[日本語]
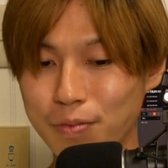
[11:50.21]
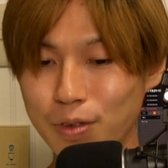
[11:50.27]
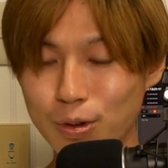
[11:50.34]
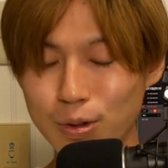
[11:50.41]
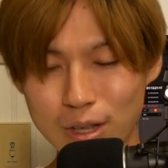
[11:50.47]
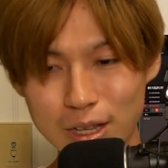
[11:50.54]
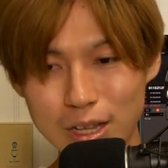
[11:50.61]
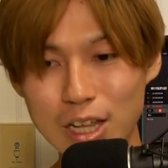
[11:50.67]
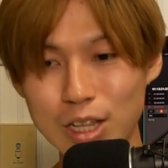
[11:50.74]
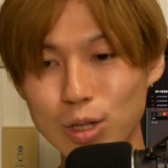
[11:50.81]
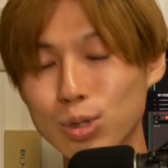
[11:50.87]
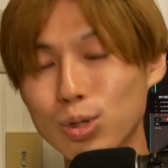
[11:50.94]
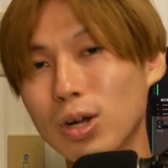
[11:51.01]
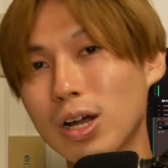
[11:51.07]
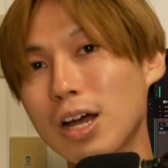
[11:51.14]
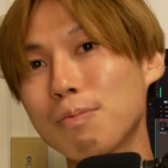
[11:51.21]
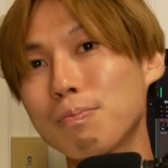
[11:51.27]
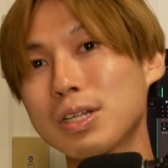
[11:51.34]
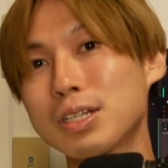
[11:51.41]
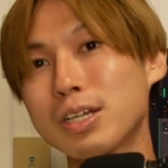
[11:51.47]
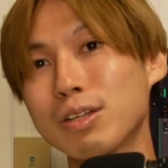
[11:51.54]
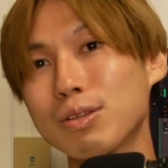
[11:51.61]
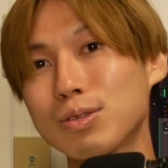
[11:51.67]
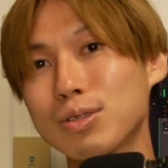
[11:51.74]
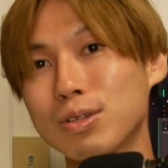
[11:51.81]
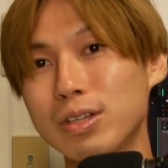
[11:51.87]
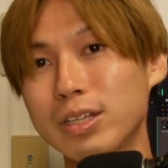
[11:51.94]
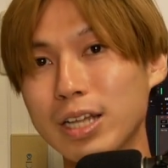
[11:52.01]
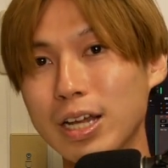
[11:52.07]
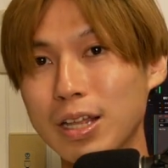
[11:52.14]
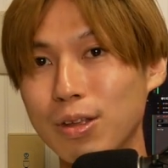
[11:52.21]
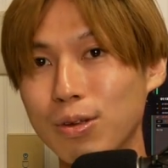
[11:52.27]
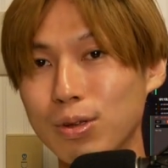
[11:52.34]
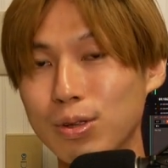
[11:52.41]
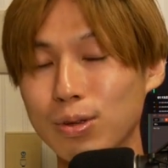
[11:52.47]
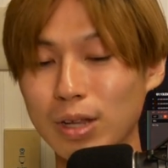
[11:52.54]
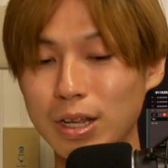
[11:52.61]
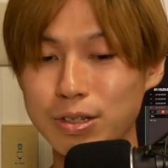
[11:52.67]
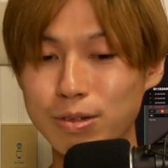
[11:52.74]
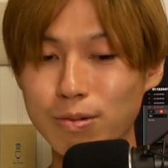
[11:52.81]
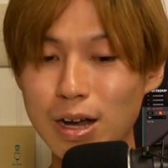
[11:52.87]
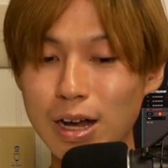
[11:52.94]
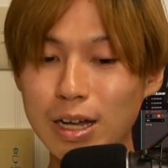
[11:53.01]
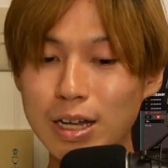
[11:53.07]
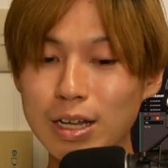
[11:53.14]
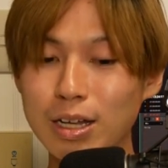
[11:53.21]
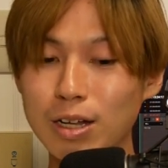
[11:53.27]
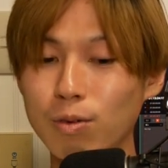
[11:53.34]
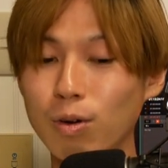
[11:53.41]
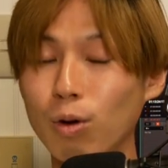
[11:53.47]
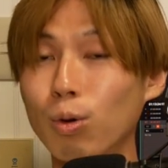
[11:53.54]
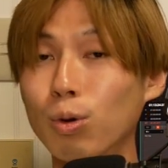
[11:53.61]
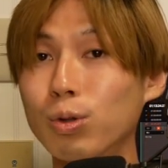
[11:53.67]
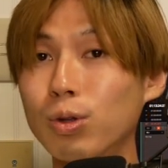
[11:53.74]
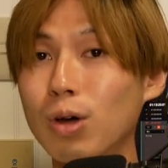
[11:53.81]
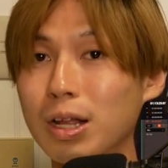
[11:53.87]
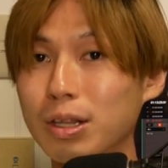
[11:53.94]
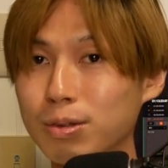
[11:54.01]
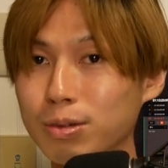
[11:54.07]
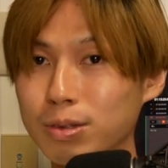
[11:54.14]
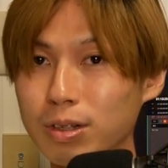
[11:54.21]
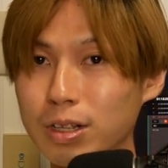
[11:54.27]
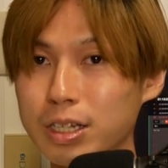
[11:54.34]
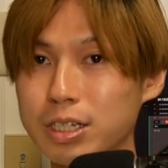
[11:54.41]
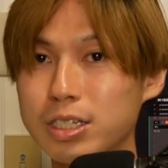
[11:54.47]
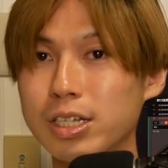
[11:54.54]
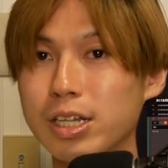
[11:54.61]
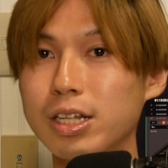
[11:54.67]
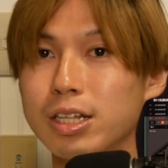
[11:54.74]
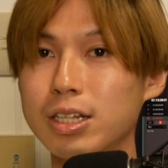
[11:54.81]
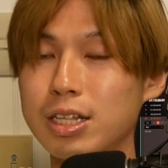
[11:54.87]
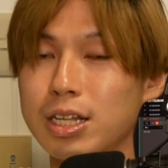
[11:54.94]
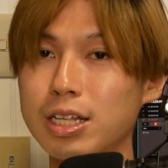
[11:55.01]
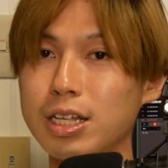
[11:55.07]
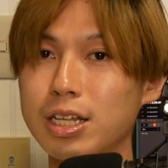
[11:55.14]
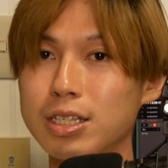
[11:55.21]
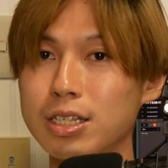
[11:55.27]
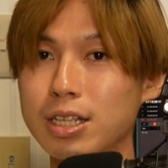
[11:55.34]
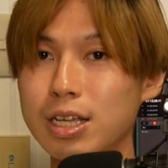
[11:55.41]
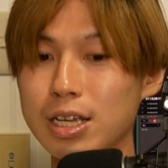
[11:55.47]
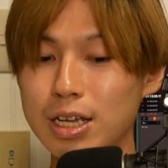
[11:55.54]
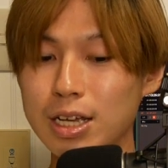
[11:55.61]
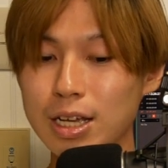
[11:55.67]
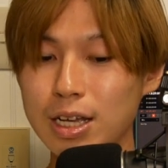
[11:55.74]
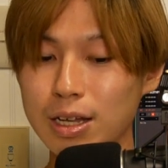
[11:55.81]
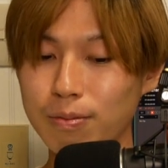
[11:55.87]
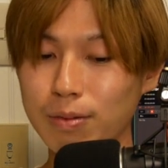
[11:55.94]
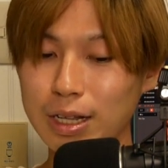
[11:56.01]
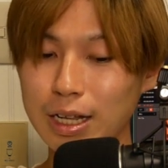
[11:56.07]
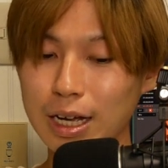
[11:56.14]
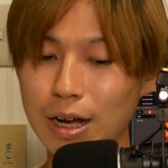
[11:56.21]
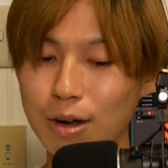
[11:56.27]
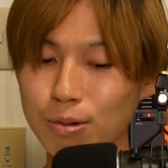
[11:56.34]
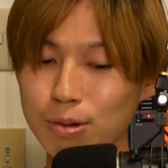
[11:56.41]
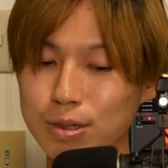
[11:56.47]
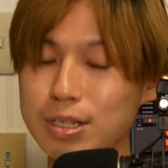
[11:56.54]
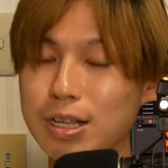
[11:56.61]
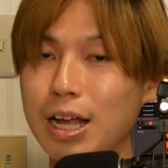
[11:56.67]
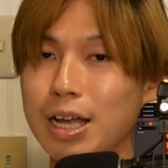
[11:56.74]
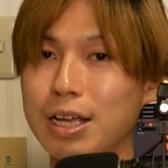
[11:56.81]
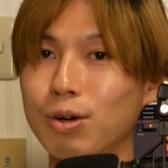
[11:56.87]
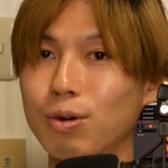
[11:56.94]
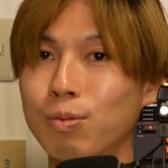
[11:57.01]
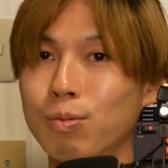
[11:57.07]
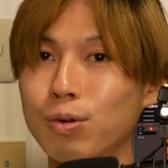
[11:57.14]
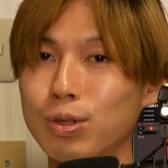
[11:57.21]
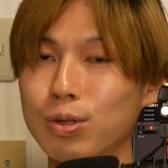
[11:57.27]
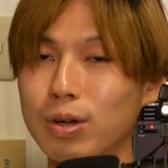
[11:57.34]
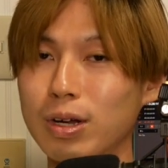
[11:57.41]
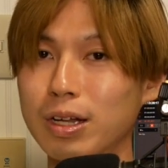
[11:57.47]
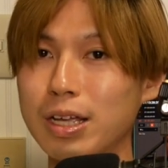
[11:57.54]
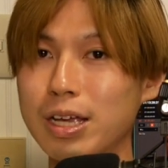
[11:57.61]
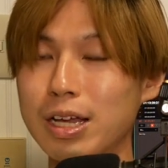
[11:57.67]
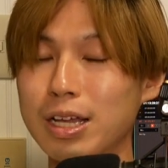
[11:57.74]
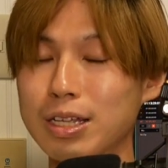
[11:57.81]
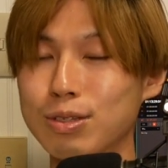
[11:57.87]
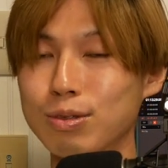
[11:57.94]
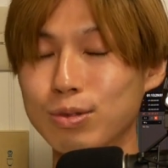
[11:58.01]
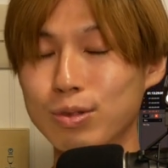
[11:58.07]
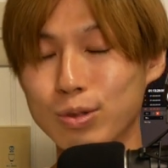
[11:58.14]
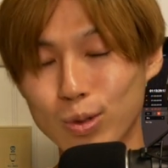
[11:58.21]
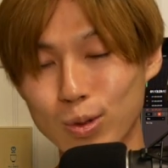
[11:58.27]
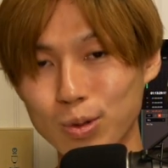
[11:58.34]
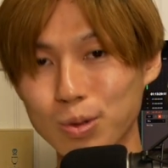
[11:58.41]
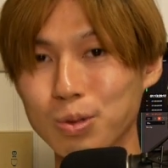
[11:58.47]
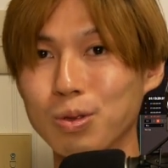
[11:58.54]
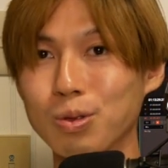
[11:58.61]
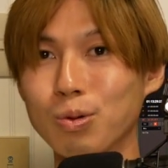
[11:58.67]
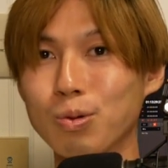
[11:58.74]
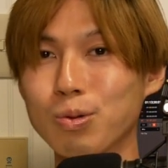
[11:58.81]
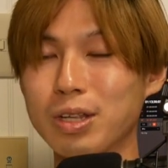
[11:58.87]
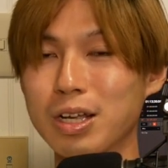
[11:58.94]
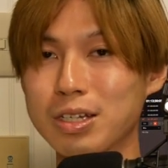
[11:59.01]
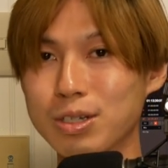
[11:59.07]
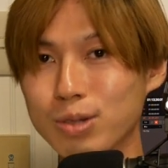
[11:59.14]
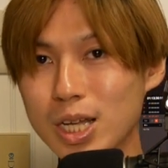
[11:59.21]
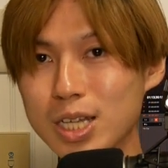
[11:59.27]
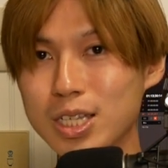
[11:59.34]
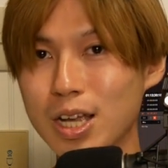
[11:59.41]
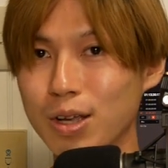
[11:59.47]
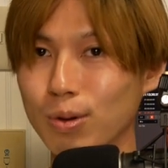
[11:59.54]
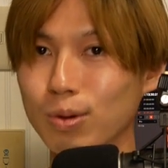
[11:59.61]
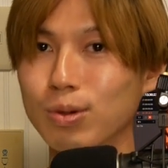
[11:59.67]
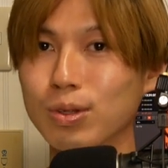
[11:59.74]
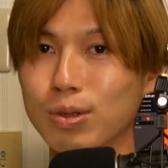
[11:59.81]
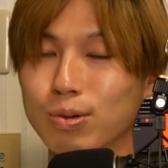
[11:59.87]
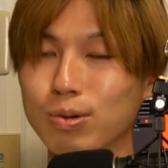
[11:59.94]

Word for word: これでね、図書館やっぱちゃんと作りたいっていう人たちは、この後の歴史でですね、まあなんかこう辛い思いというかね、そのちょっと本出してくださいよと